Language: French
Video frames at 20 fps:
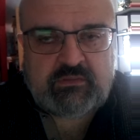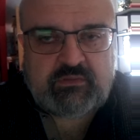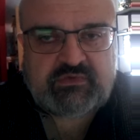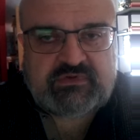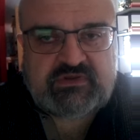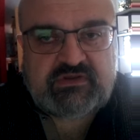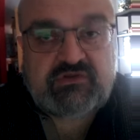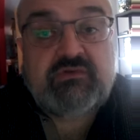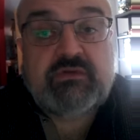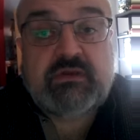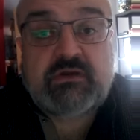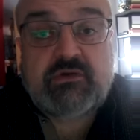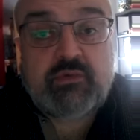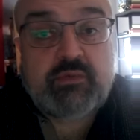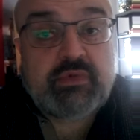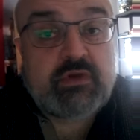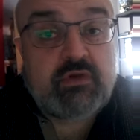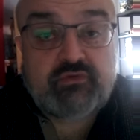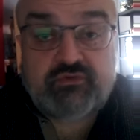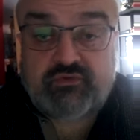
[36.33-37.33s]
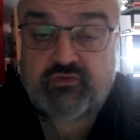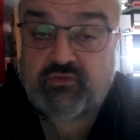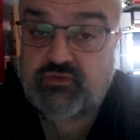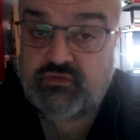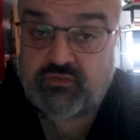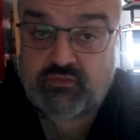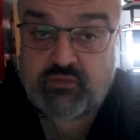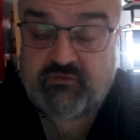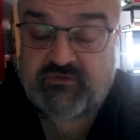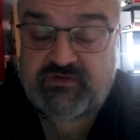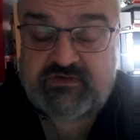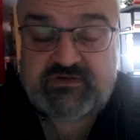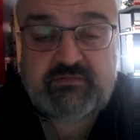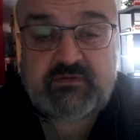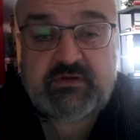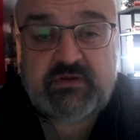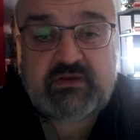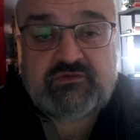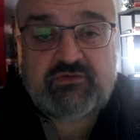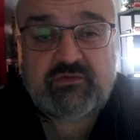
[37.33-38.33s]
peut-être une incompréhension ou une mauvaise
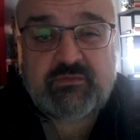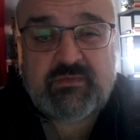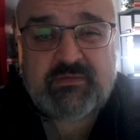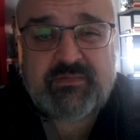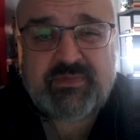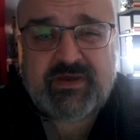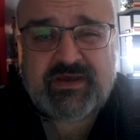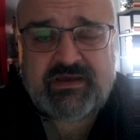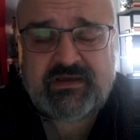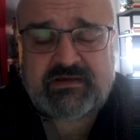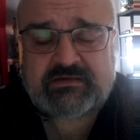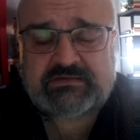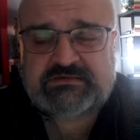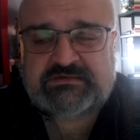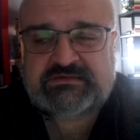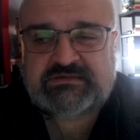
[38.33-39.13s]
explication de ma part,